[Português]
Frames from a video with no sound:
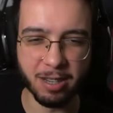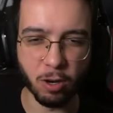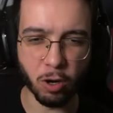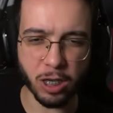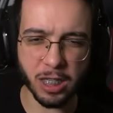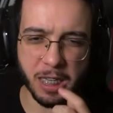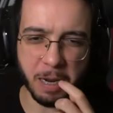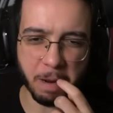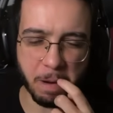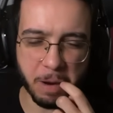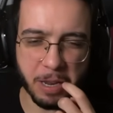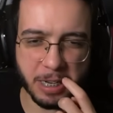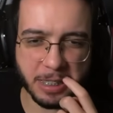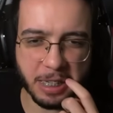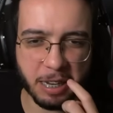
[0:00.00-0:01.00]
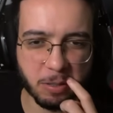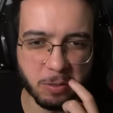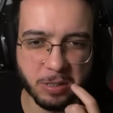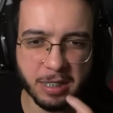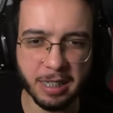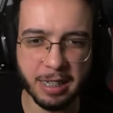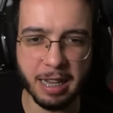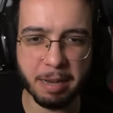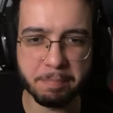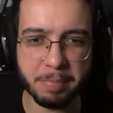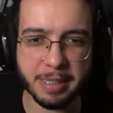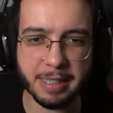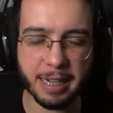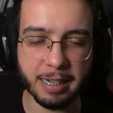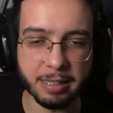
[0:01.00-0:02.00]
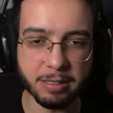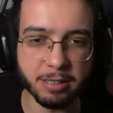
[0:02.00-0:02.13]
Olha, olha essa reduzida, rapaziada.